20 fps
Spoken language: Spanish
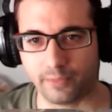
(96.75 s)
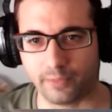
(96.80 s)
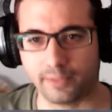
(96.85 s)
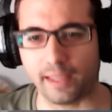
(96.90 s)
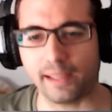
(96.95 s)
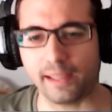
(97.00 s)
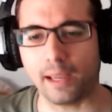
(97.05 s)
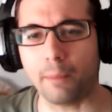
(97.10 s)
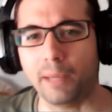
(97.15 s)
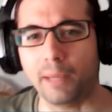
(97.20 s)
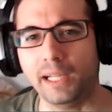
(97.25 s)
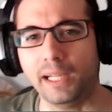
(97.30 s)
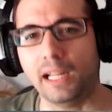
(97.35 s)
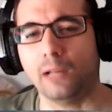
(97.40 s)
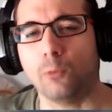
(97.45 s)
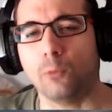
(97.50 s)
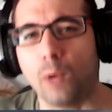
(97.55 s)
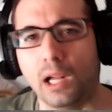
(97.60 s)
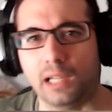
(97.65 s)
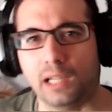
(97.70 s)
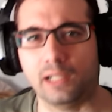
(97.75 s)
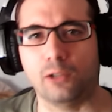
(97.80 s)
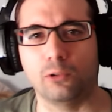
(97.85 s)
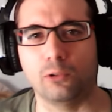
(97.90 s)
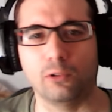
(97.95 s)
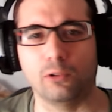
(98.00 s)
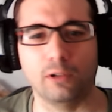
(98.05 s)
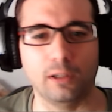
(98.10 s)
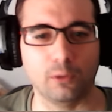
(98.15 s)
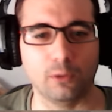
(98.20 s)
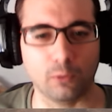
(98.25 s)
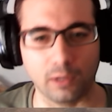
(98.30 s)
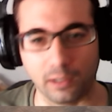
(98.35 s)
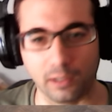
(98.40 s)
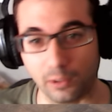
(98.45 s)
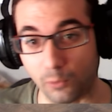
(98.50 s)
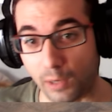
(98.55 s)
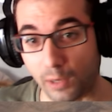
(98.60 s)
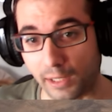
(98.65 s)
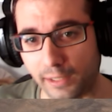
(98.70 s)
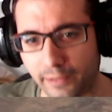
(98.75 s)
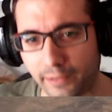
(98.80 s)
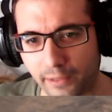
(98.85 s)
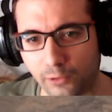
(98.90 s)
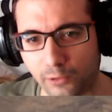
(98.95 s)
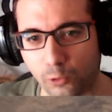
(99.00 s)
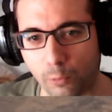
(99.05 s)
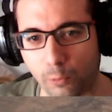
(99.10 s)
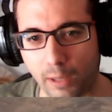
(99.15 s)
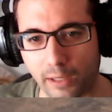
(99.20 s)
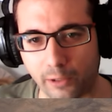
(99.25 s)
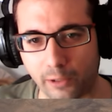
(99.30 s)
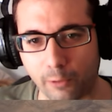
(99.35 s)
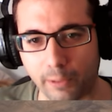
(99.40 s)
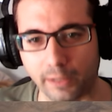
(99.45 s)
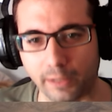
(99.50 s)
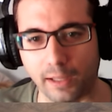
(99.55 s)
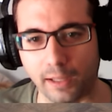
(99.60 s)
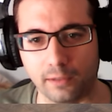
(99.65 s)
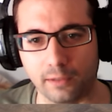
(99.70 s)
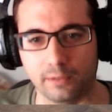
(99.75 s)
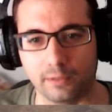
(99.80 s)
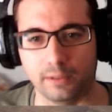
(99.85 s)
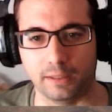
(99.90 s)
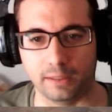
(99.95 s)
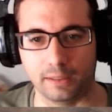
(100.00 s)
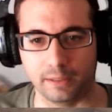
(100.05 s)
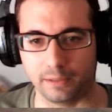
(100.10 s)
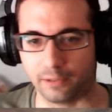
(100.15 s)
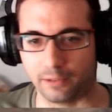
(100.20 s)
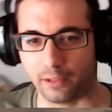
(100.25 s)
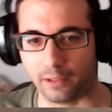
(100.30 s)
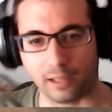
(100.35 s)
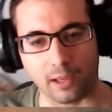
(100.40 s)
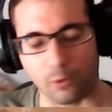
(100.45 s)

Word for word: Te llaman el guarrio, el, guarrete en tu barrio, ¿verdad? Eh, qué